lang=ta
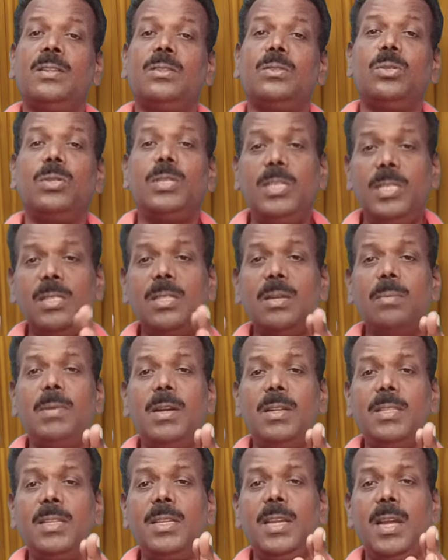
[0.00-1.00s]
ஸோ இந்த
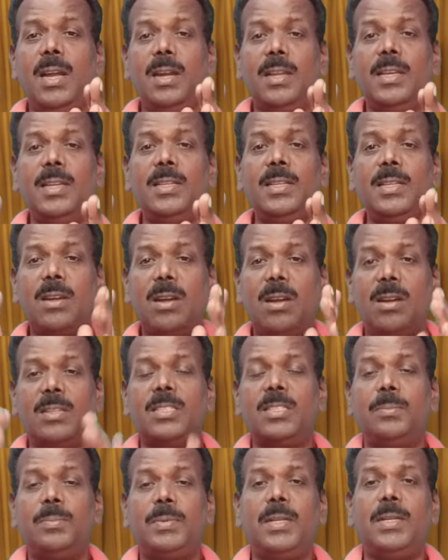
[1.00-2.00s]
மாதிரியான
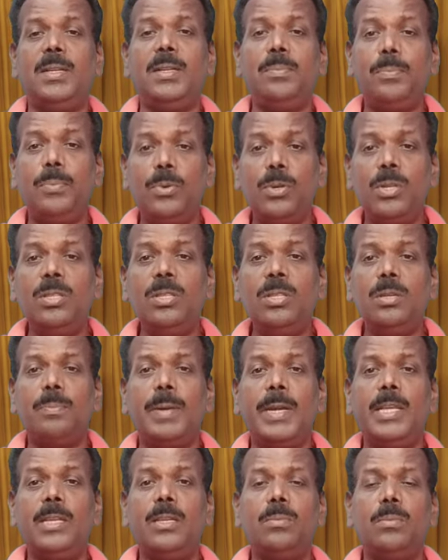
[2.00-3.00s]
கான்செப்டை புரிந்து
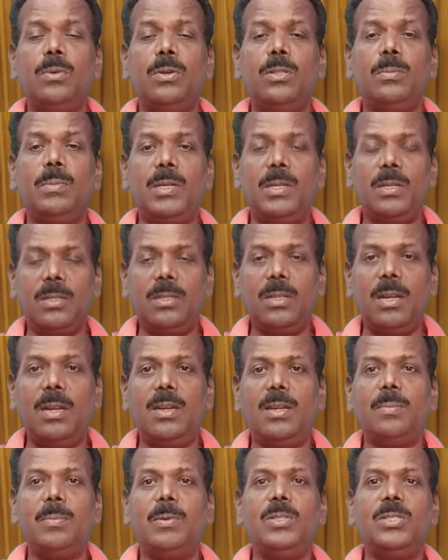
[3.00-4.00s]
படிக்கும் பொழுது
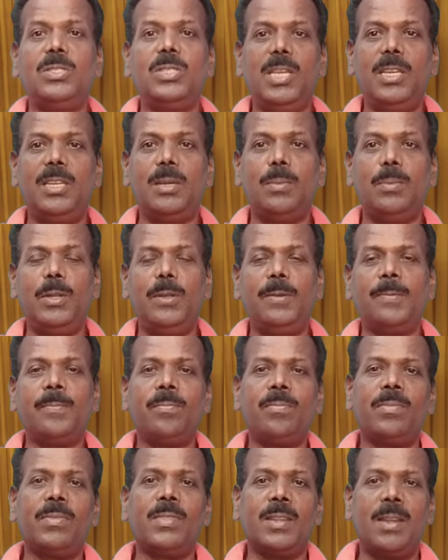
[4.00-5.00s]
மட்டும்தான் நம்ம வந்து ஜெயிக்க முடியும்
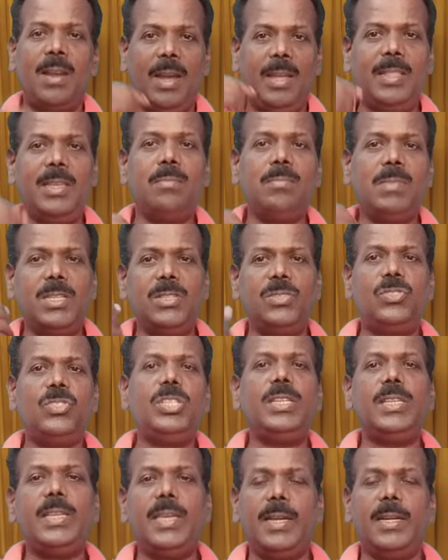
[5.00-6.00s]
அதே மாதிரி
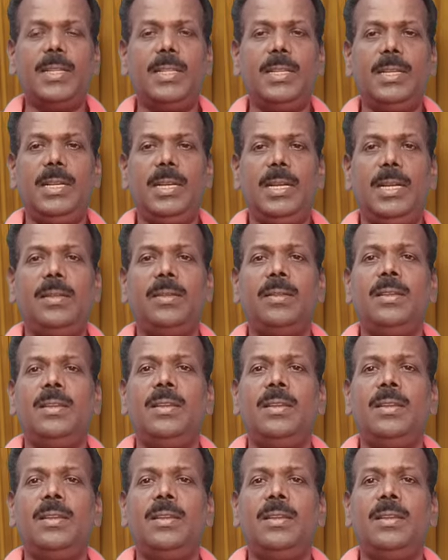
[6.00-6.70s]
ஜிகே எடுத்துங்க